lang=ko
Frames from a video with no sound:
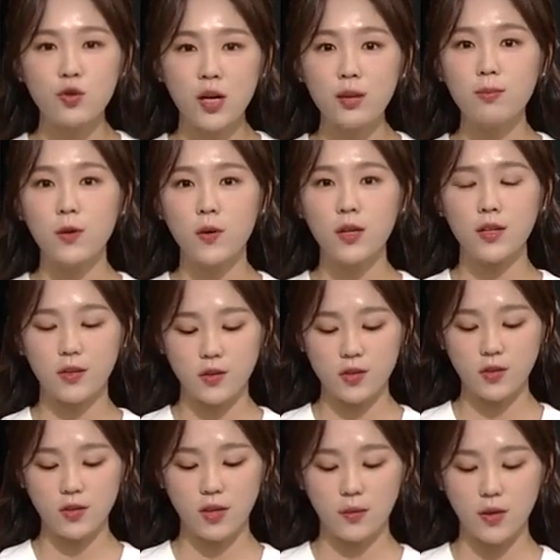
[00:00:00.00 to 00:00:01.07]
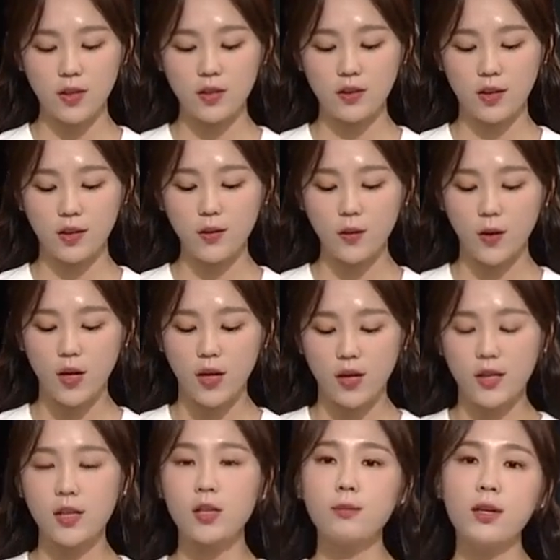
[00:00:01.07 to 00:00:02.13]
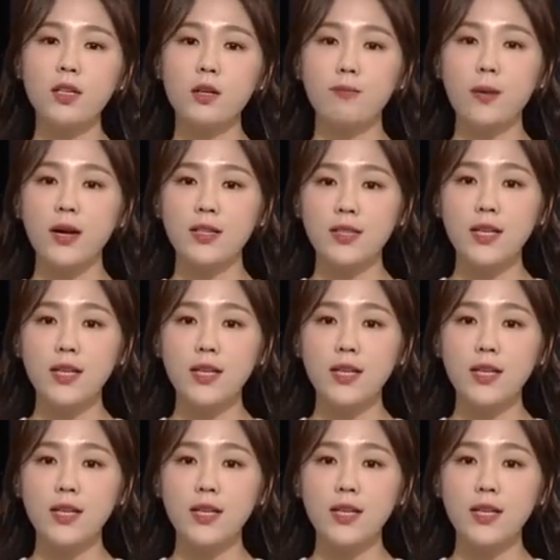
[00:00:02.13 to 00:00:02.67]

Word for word: 한 병이 들어있었다고 하는데요. 이 흑마늘빵